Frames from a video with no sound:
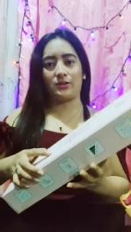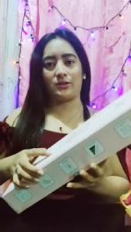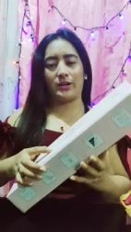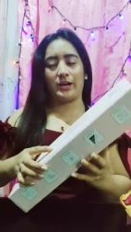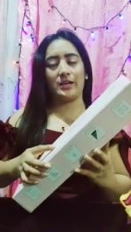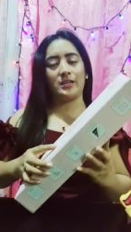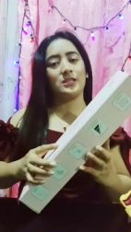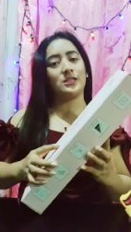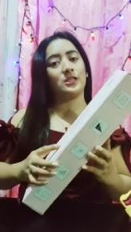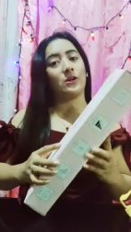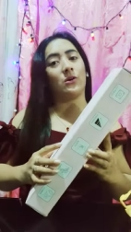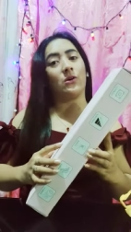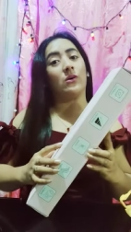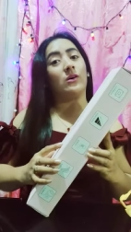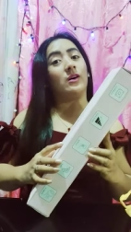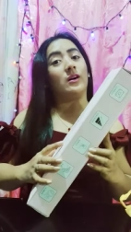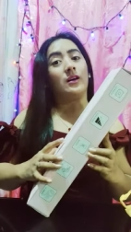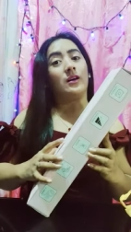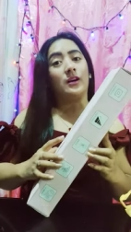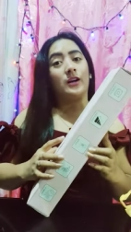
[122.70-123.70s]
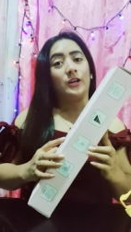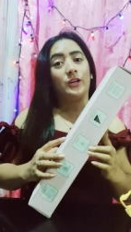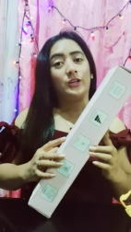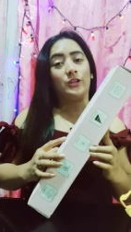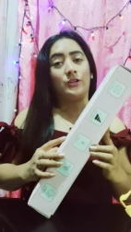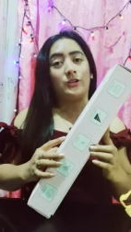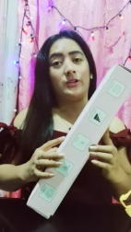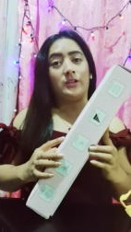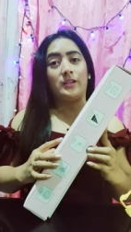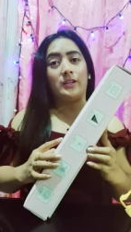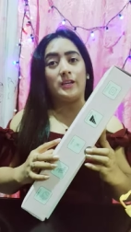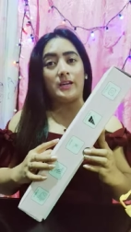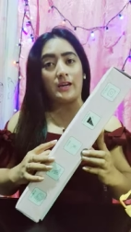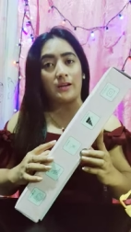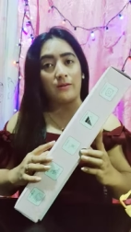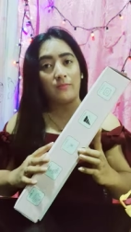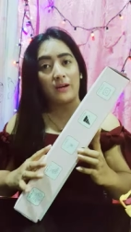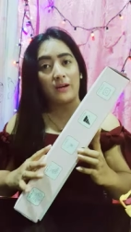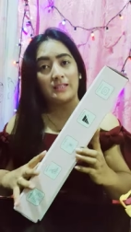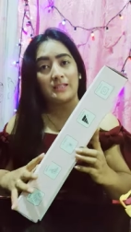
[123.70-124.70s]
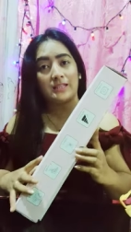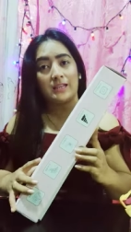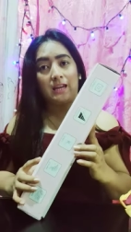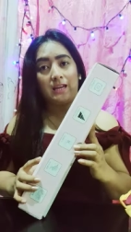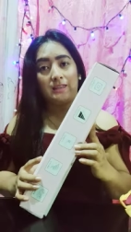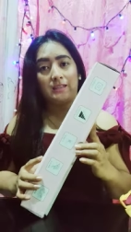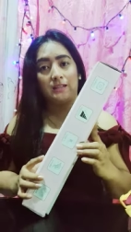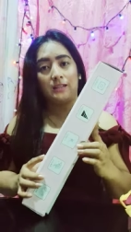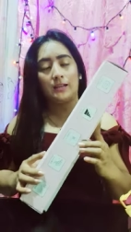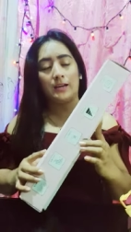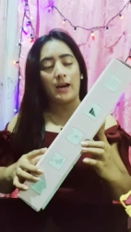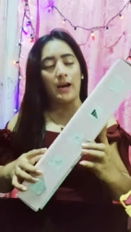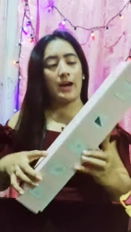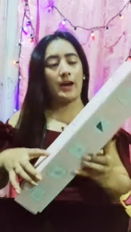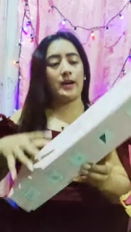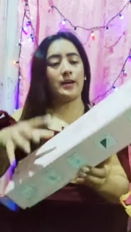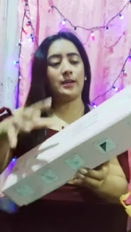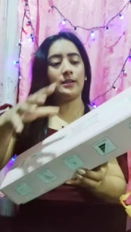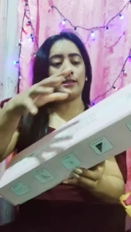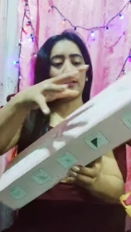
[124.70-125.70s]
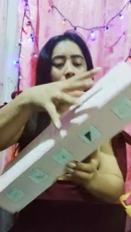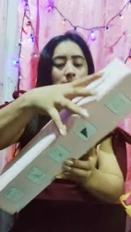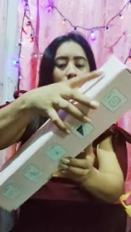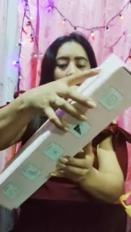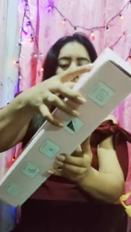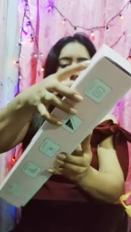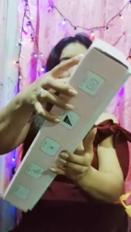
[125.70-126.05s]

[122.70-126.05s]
Okay, so, yun. I-unbox na natin, guys.